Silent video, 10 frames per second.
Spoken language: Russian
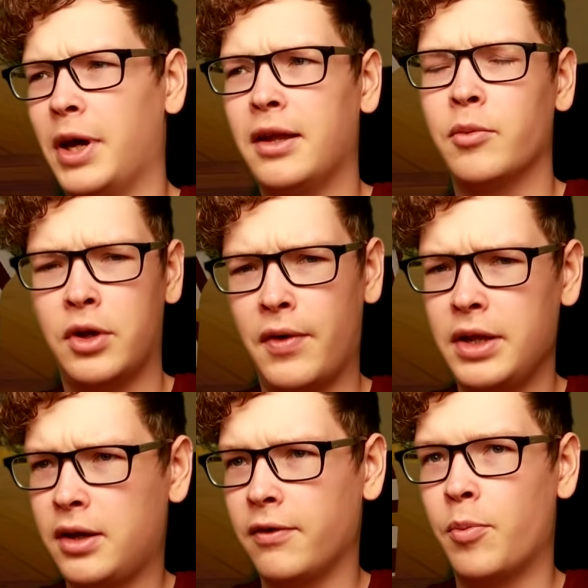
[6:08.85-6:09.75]
Поэтому
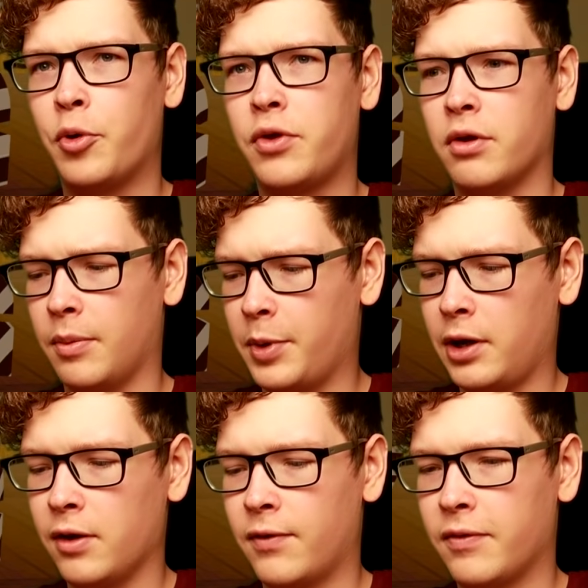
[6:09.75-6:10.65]
давайте-ка его просто
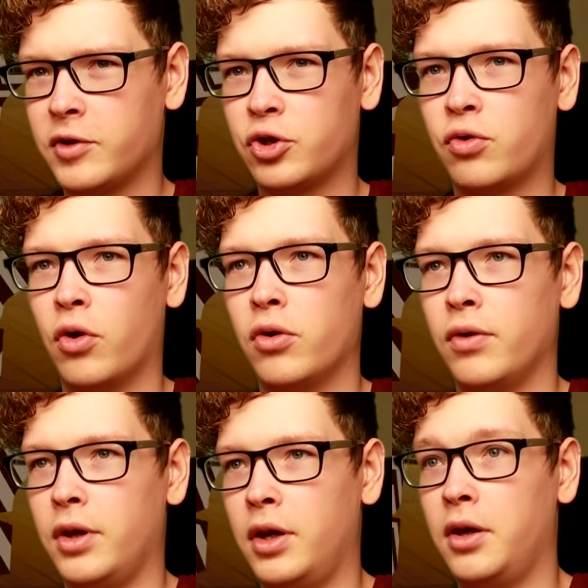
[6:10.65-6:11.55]
тпхнем в автошколу
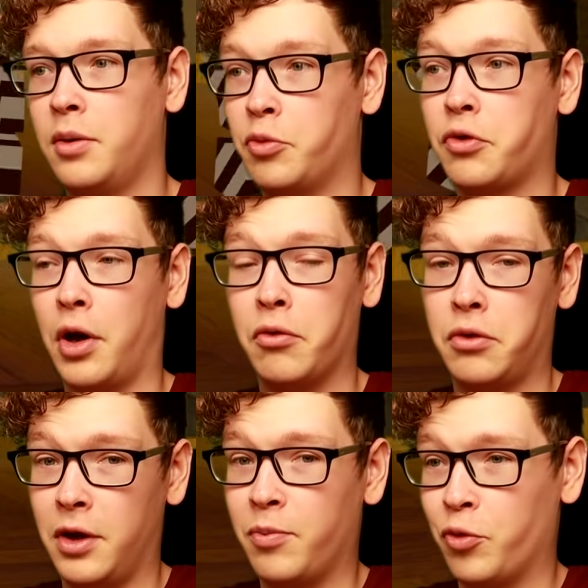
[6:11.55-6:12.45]
и пускай он здесь